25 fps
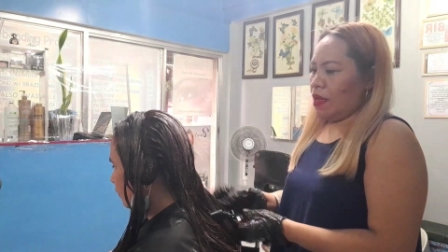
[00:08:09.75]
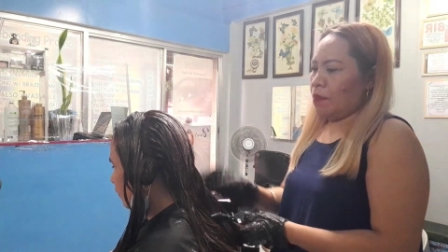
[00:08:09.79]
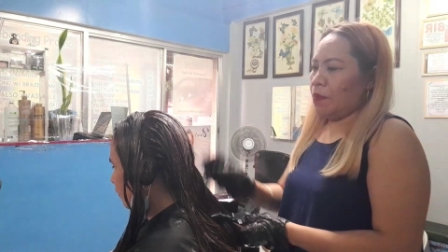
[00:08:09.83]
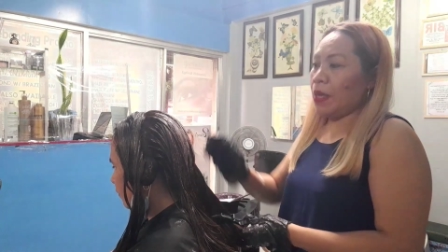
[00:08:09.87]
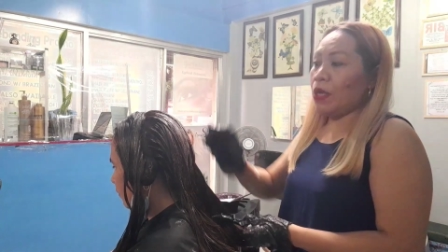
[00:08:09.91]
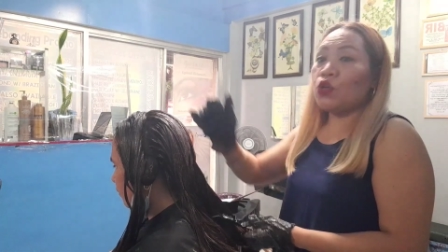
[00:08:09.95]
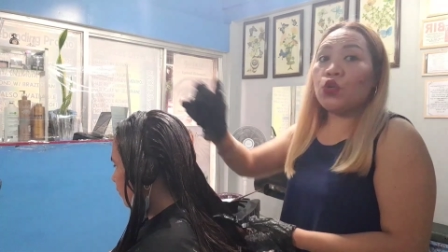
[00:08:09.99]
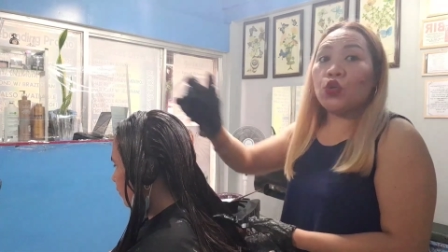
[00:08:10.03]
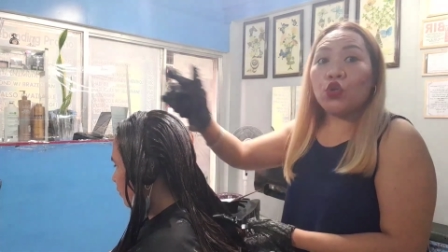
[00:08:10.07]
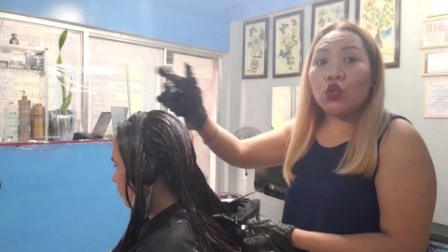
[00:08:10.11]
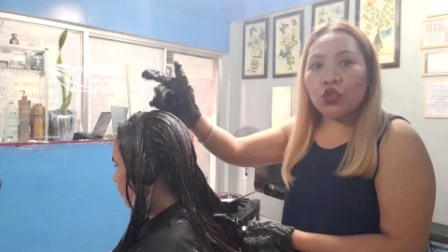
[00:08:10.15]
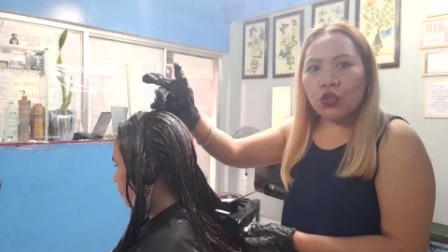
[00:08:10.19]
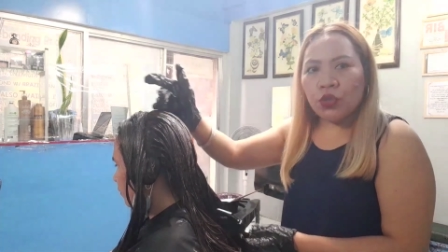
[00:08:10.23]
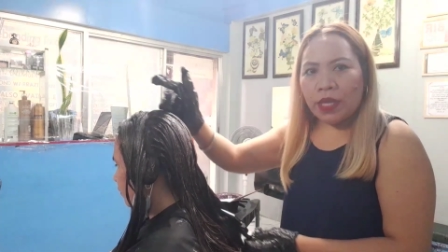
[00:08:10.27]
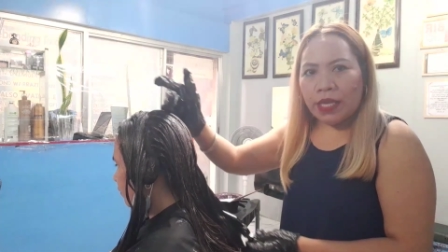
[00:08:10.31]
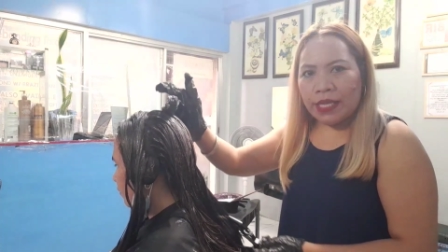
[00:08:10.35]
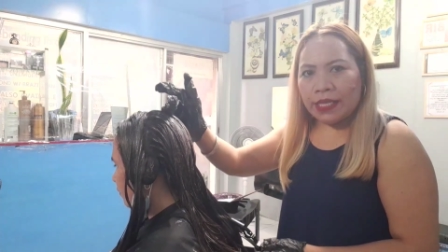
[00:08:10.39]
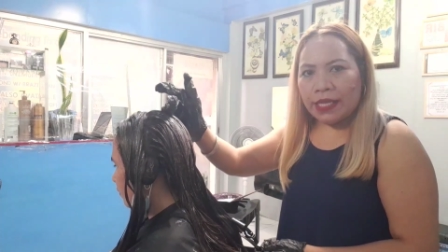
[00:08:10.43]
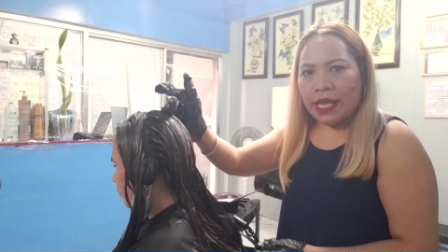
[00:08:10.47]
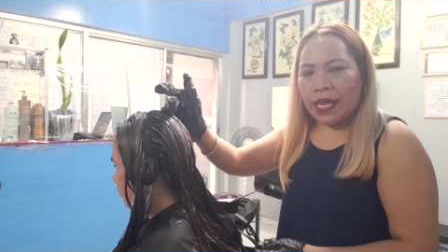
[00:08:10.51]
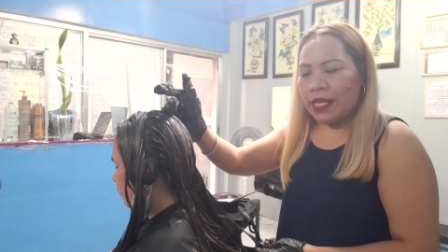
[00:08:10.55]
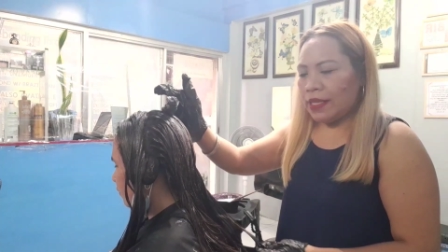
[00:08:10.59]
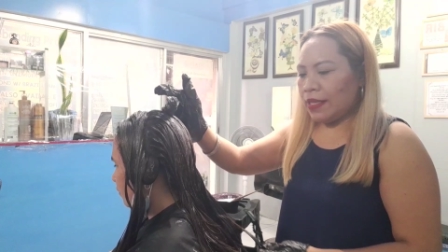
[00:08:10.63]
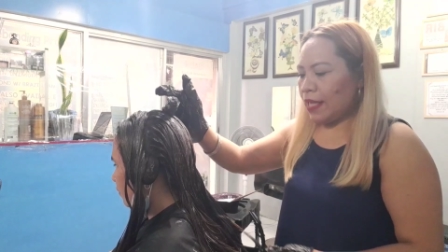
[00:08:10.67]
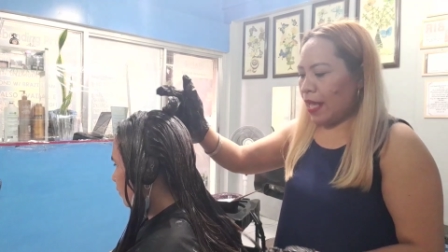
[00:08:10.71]
mag-root stain na
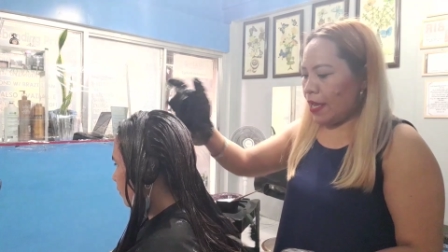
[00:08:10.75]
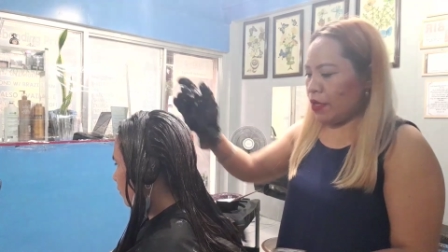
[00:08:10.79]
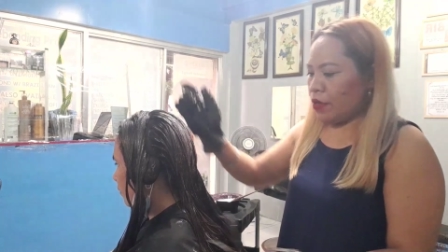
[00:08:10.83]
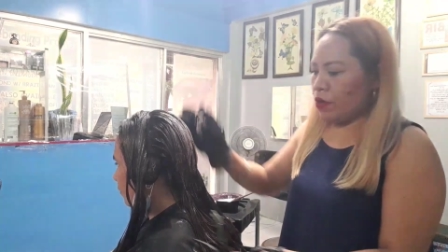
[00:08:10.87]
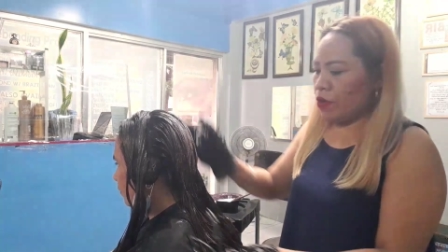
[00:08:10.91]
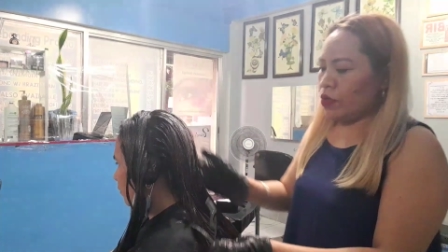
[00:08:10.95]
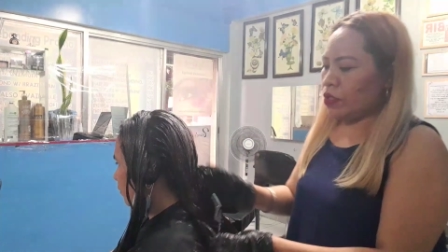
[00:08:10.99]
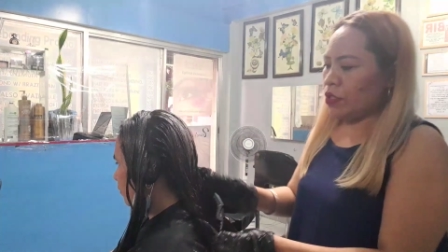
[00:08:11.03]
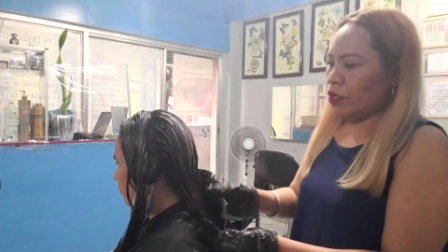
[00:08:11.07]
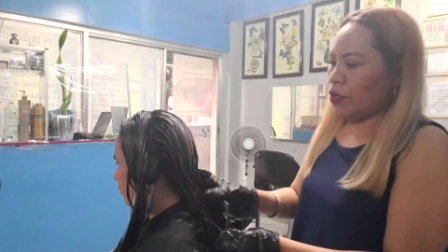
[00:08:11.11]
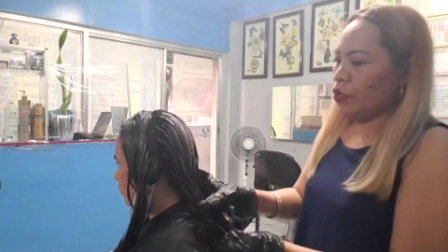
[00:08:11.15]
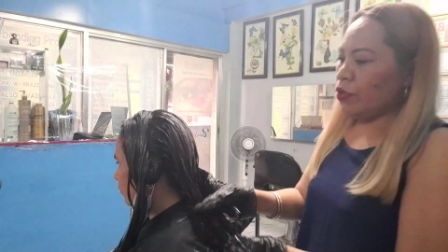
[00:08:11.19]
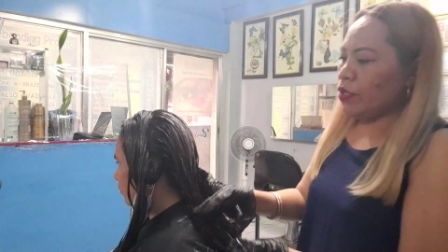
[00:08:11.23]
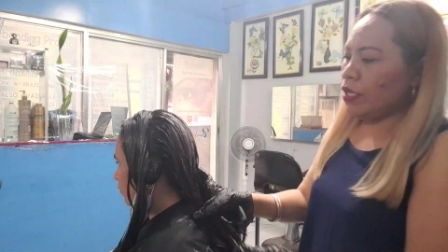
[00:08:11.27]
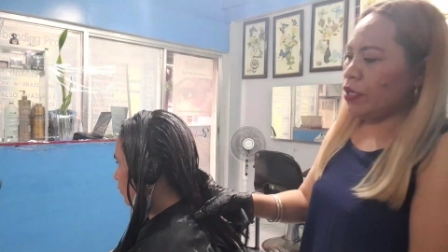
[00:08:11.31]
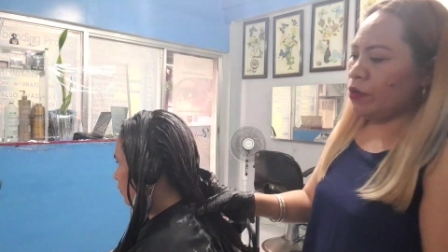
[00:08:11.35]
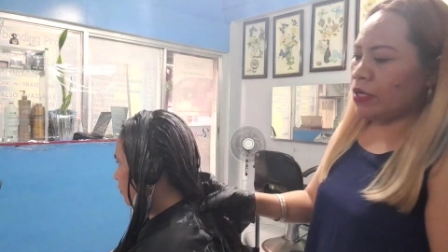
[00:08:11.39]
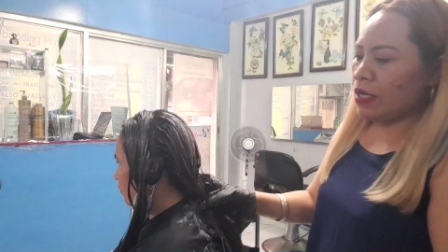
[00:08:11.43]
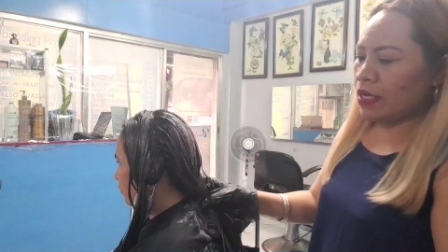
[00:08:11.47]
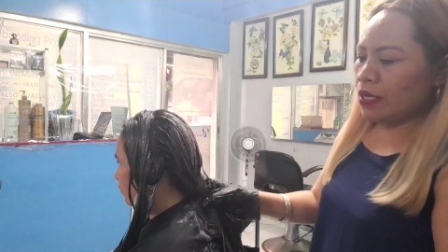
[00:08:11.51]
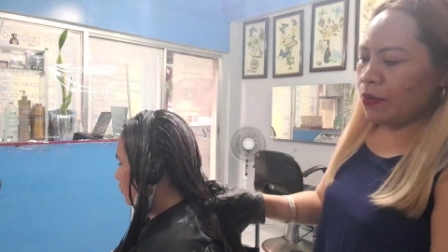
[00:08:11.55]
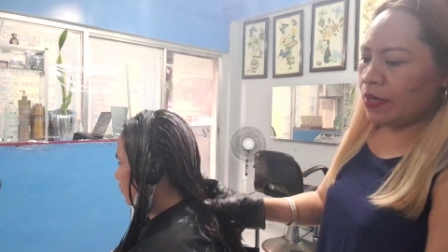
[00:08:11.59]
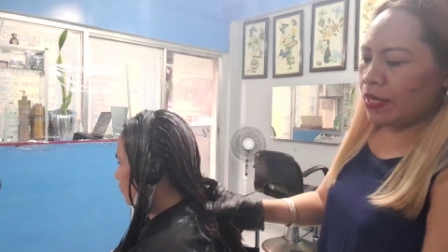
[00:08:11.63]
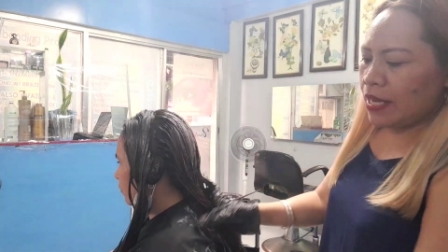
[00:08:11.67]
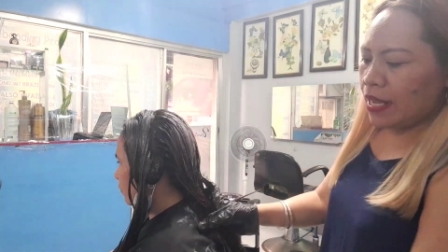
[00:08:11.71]
tayo. So, yun na yung
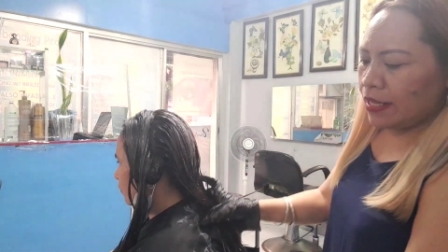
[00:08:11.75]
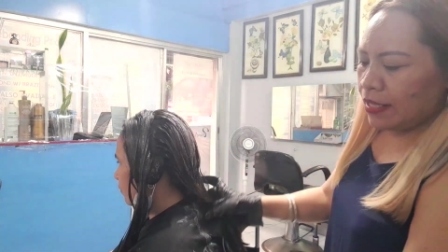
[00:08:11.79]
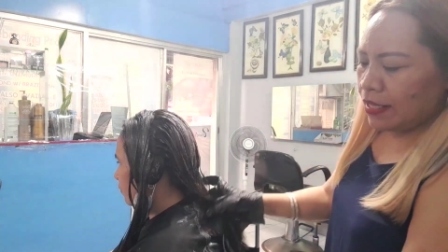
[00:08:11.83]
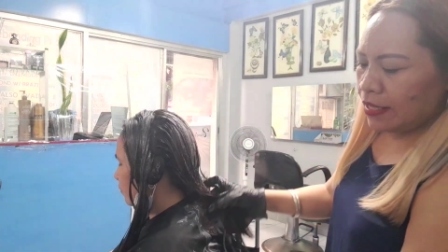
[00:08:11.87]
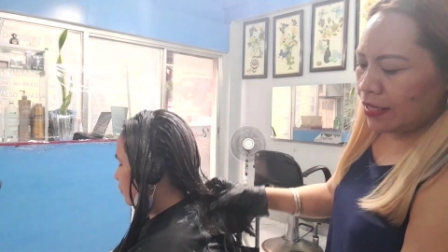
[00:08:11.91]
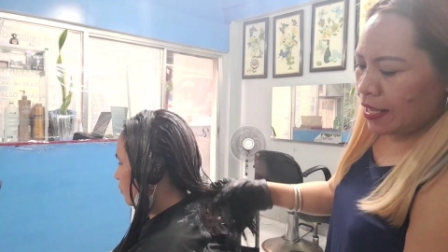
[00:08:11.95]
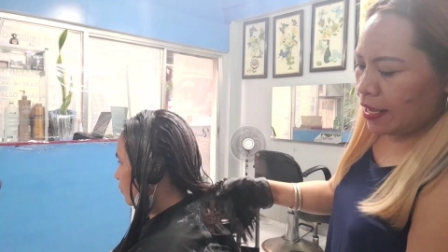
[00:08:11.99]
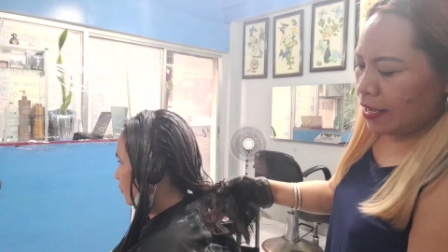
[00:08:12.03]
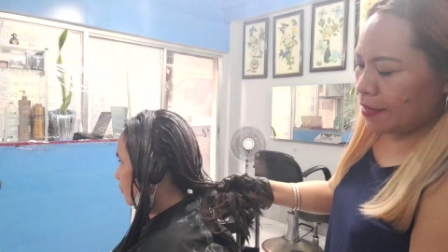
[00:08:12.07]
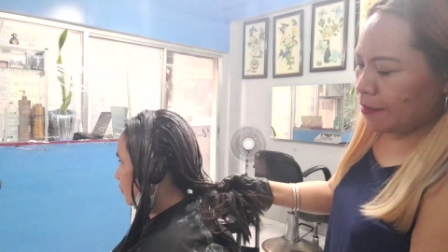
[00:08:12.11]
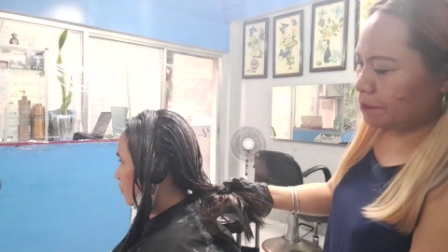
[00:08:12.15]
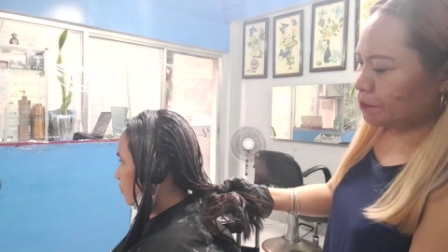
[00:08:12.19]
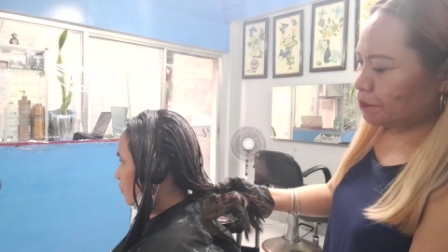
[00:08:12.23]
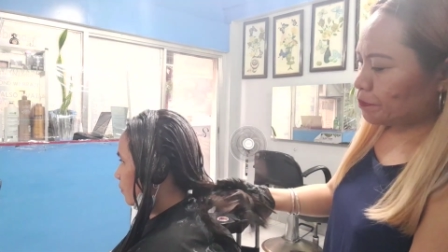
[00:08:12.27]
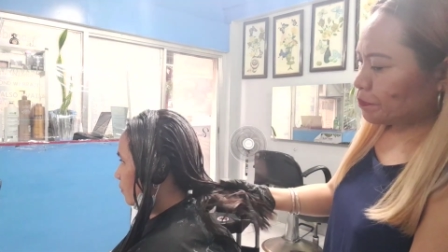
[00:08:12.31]
gagawin natin na